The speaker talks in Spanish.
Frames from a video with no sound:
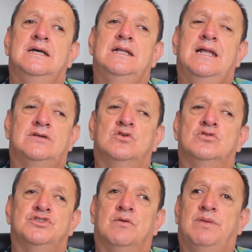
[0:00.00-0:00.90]
la
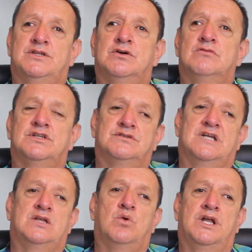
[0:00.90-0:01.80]
solución para todos nuestros
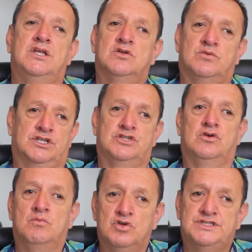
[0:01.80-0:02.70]
santuareños porque
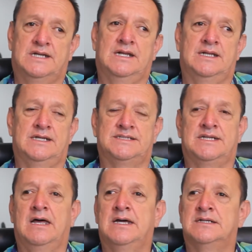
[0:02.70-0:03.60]
son muchas las
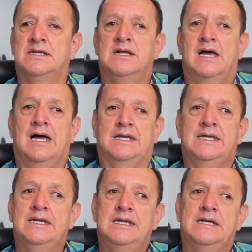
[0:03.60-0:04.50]
necesidades
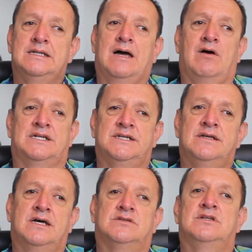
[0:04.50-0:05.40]
aquí en la base de
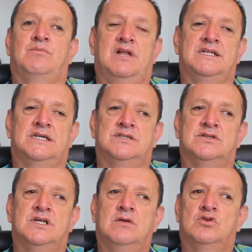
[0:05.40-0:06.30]
datos de planeación
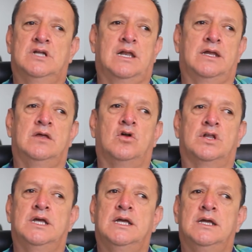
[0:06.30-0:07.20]
tenemos
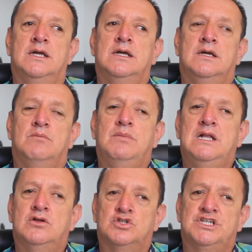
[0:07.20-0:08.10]
alrededor de
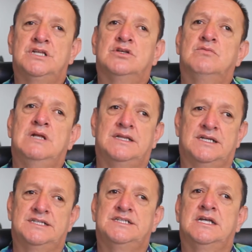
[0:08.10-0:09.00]
1.200,
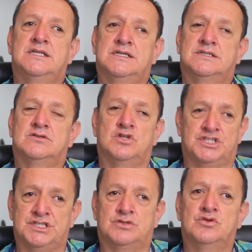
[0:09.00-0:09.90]
1.300
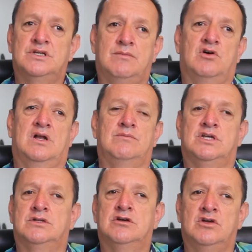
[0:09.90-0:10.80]
solicitudes de
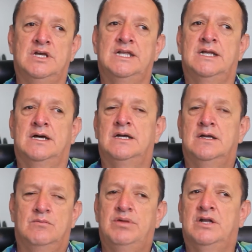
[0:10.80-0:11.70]
mejoramiento de vivienda
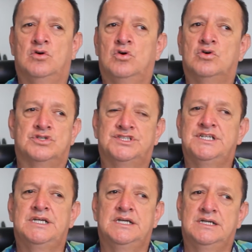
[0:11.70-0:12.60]
pero
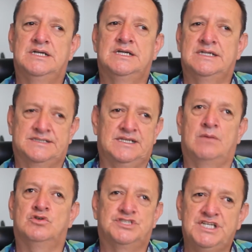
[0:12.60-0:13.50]
sí
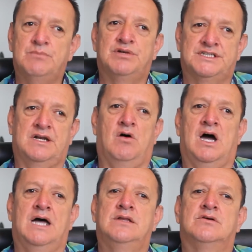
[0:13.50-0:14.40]
estamos siempre
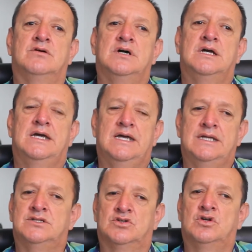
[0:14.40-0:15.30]
trabajando
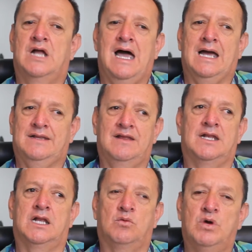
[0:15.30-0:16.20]
en
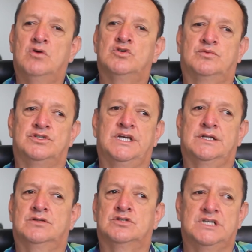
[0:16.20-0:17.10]
acceder a nuevos
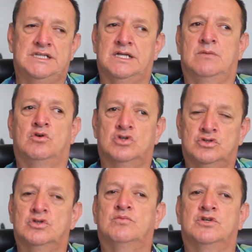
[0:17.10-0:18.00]
proyectos y tenemos
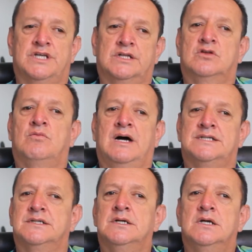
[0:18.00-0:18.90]
otro proyecto
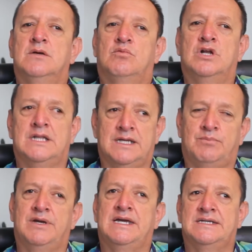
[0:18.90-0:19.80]
más por el
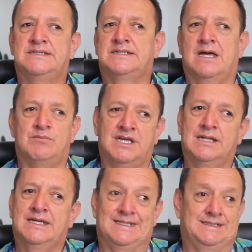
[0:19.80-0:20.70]
DPS
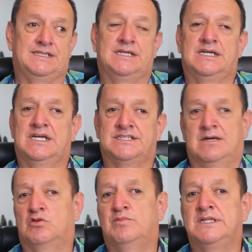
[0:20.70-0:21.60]
también, que sí
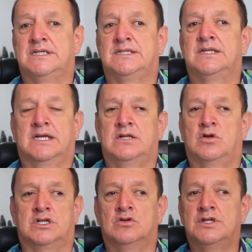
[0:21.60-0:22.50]
estamos pendientes de que no
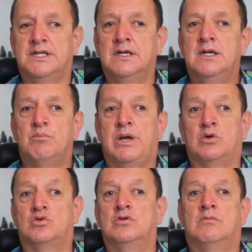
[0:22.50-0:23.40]
resulte,
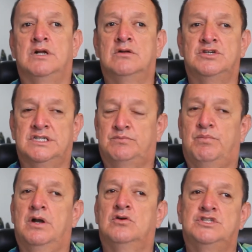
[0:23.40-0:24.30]
pero su nombre lo dice, es
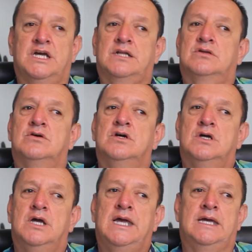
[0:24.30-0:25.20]
proyecto,
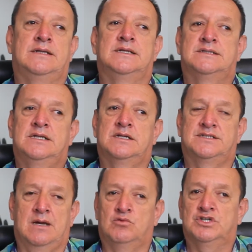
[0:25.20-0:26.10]
es decir,
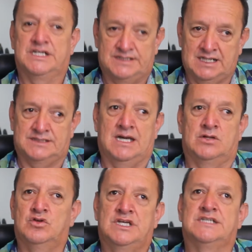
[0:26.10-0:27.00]
estamos
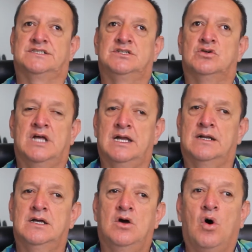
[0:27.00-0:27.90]
tratando de
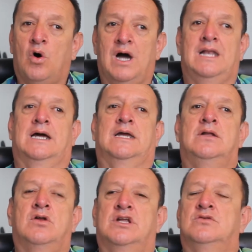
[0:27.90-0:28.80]
gestionar. Ojalá que
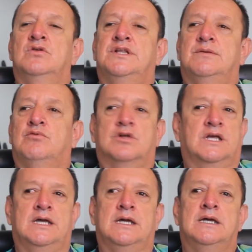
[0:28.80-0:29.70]
no resulte,
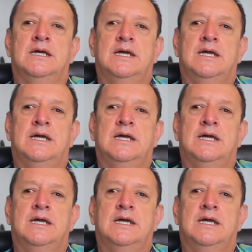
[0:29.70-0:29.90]
porque